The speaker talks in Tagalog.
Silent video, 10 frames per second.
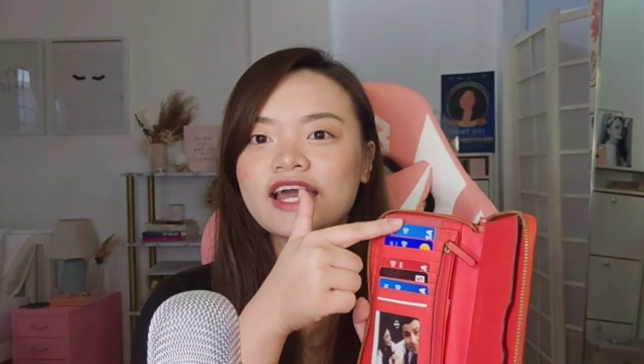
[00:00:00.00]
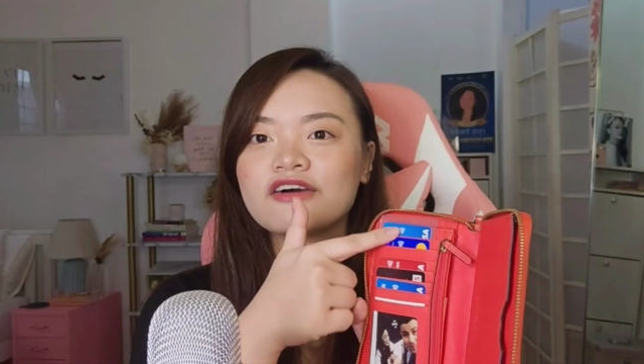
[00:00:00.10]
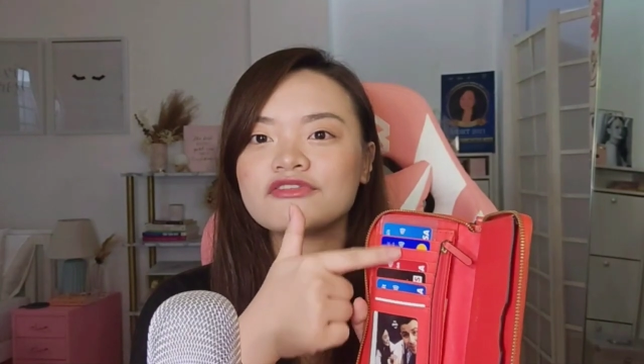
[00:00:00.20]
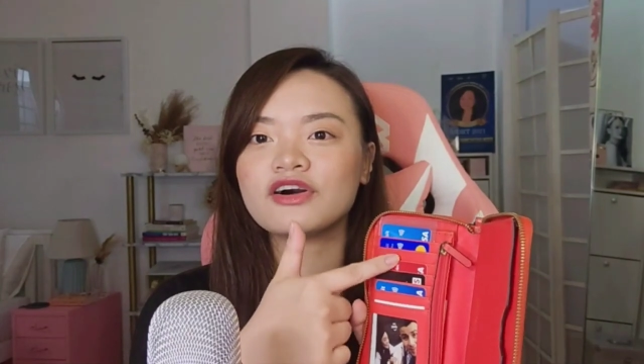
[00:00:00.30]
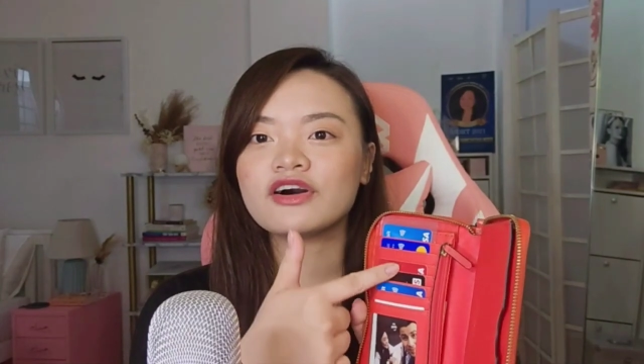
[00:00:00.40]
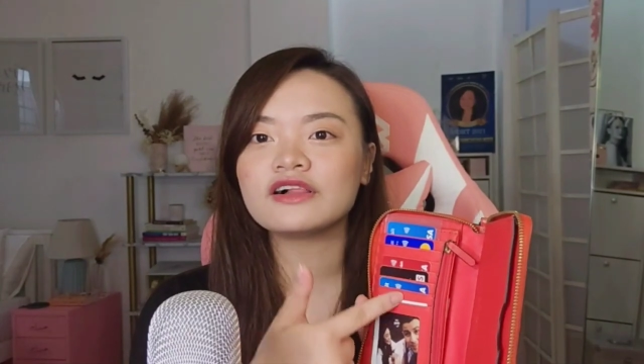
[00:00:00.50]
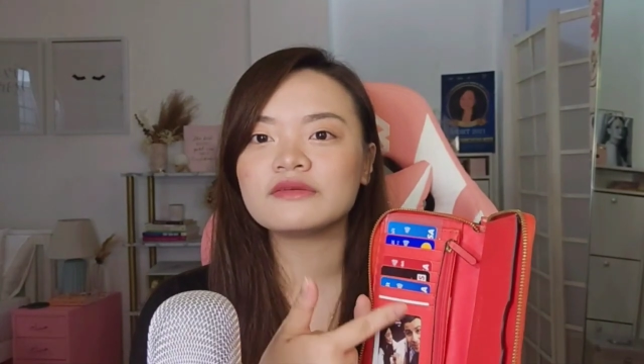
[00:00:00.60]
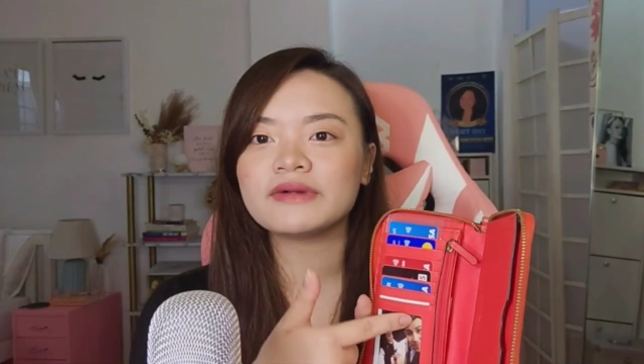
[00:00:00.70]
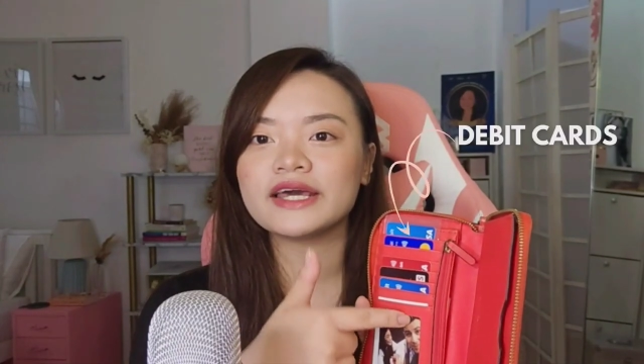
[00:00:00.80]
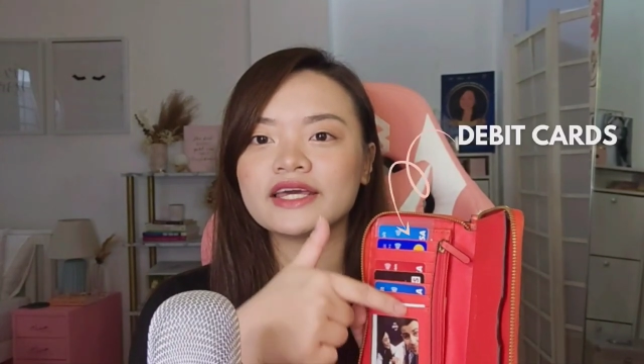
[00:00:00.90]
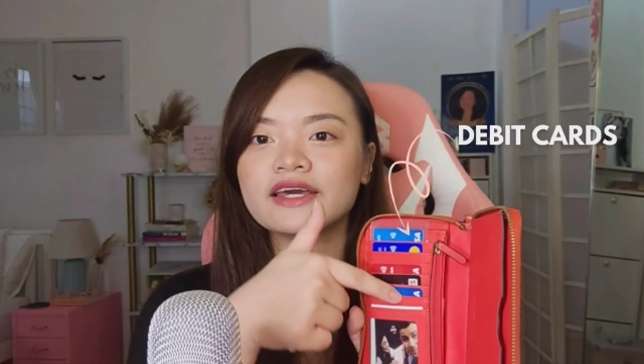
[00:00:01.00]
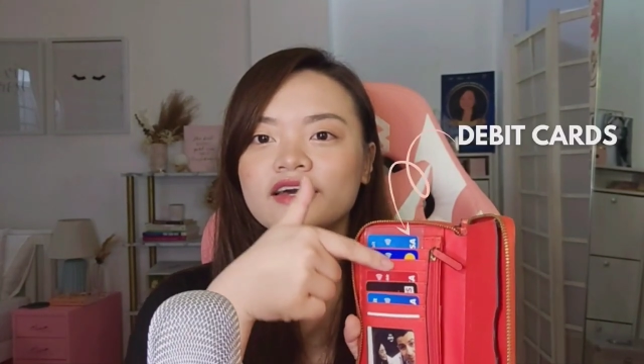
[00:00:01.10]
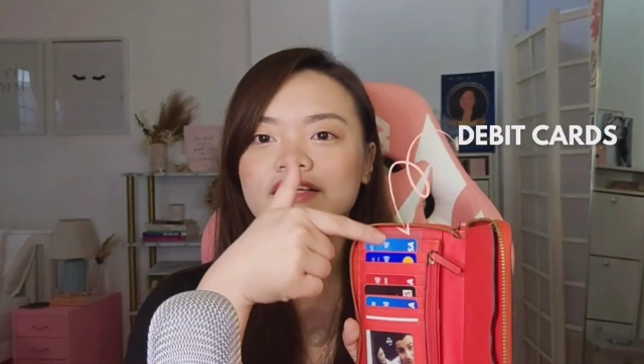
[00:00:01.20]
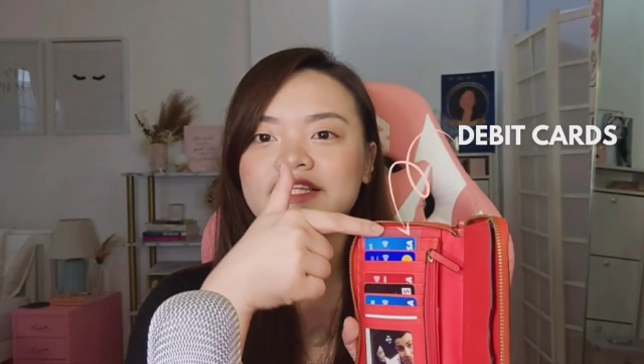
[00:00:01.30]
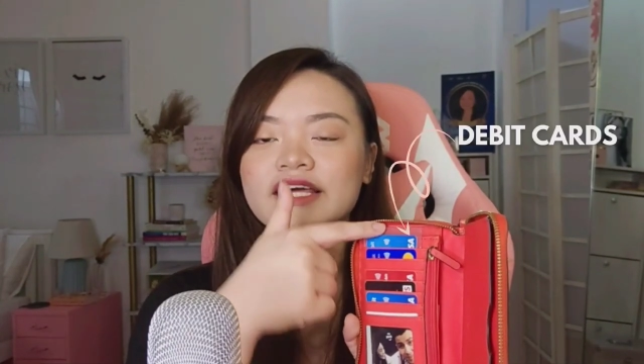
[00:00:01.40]
then I have all my
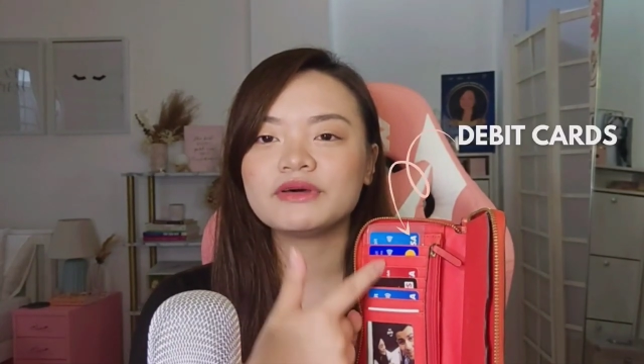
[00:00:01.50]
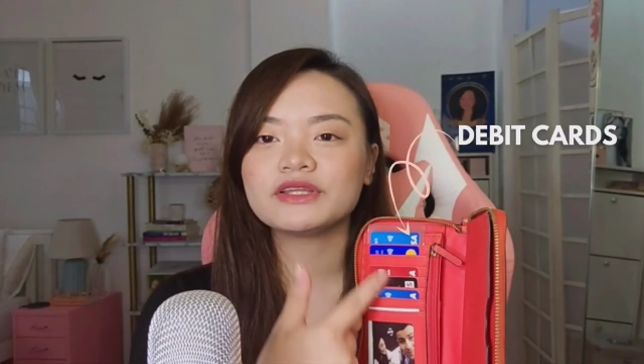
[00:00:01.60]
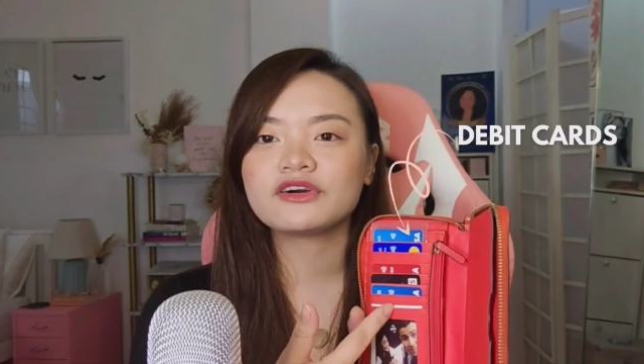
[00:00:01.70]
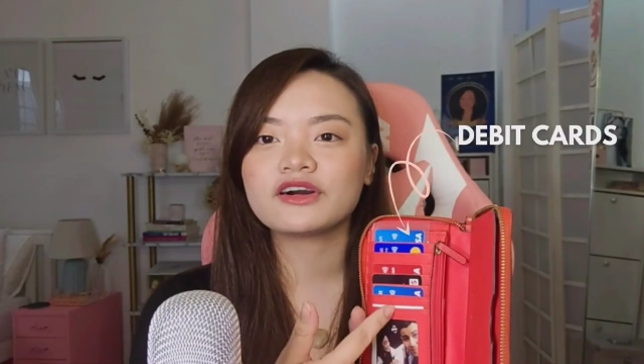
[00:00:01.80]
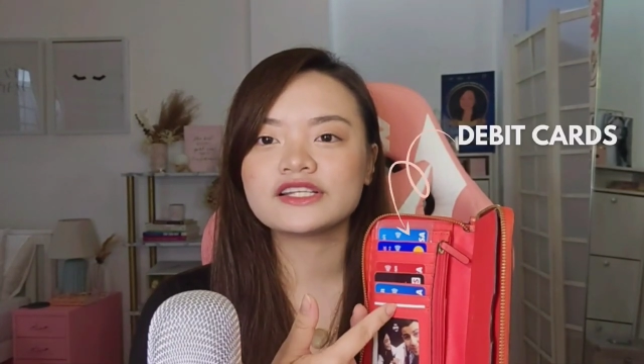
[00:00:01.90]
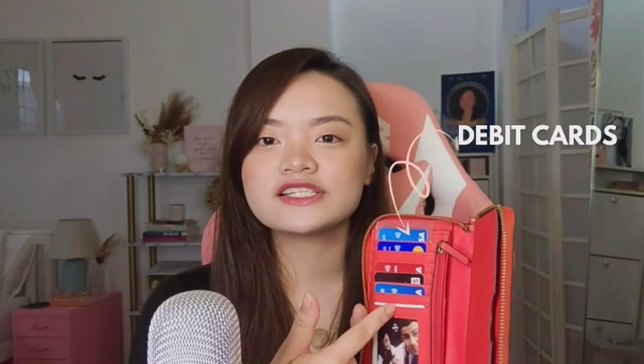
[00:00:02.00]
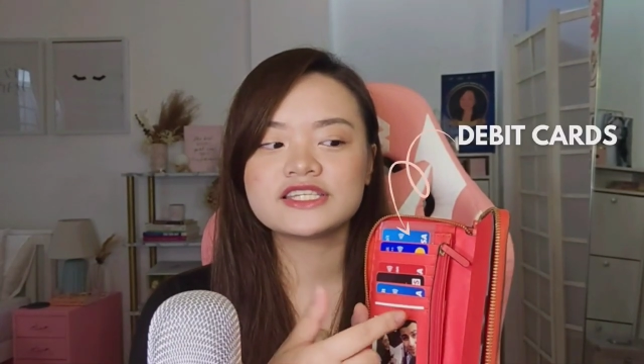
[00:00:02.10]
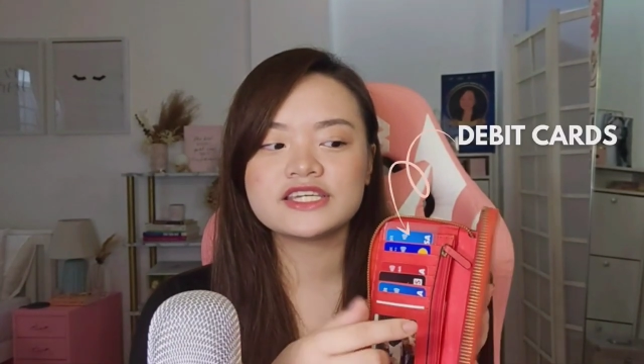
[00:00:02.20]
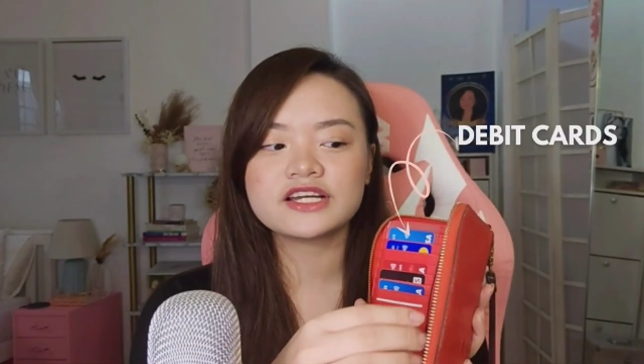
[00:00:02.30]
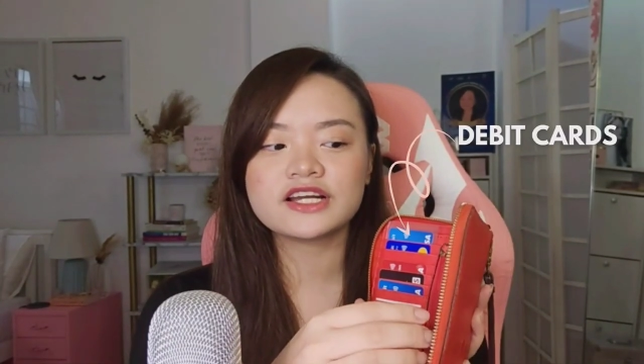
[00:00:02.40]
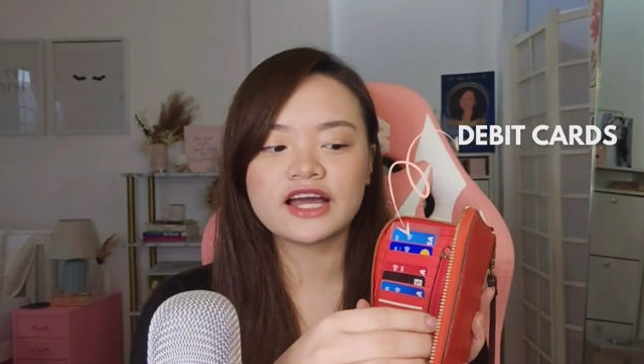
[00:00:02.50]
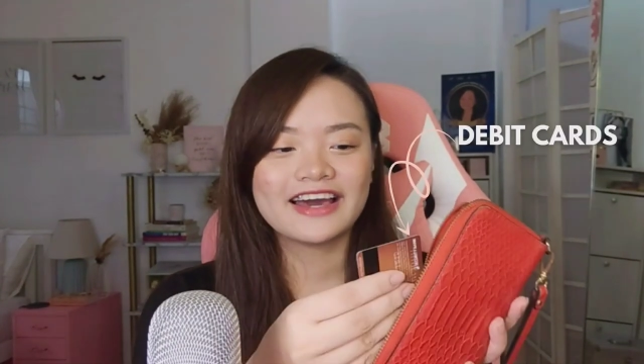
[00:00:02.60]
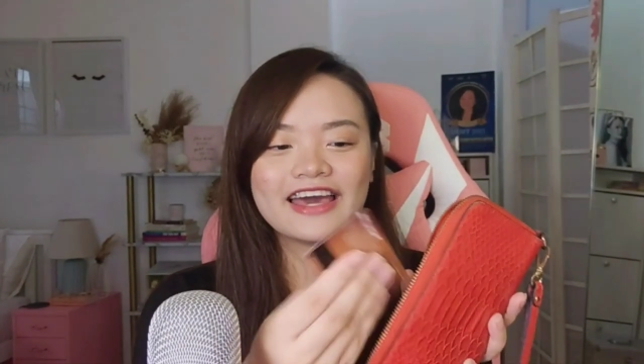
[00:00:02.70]
debit cards here.